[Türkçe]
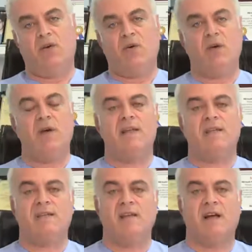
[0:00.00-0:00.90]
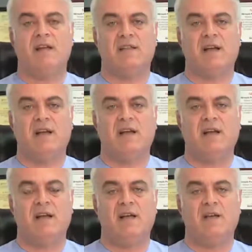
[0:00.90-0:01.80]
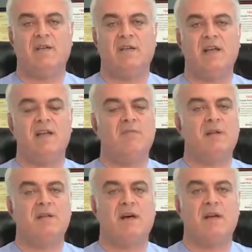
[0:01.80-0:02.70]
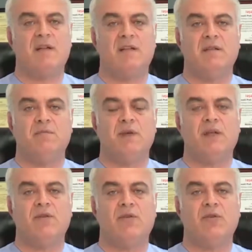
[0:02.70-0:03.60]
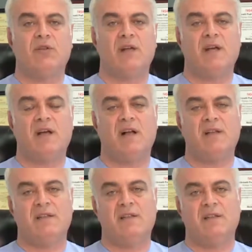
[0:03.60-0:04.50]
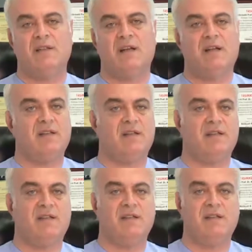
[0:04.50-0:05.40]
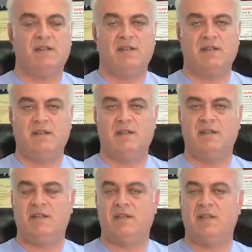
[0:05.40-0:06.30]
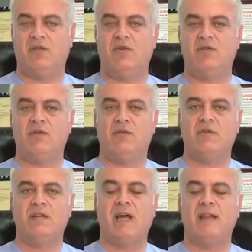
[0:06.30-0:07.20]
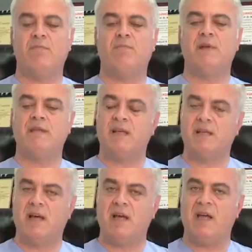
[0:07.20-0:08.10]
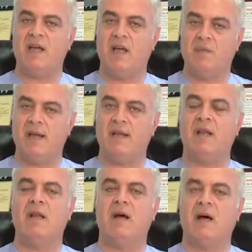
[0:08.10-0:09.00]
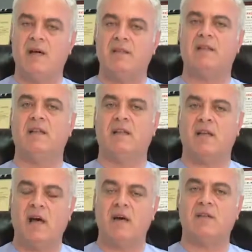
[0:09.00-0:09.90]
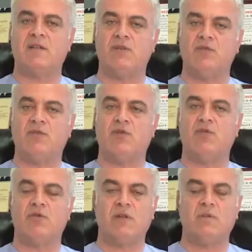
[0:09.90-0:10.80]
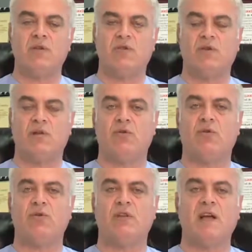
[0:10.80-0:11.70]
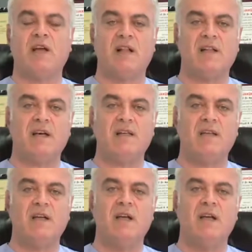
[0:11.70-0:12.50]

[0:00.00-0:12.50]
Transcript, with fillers: o esnada dayanılmaz ağrılarının bir anda ortadan kaldığını, kaldırıldığını e, hissediyor. Yani masada hemen hastanın ağrısı %95 oranında ortadan kalkar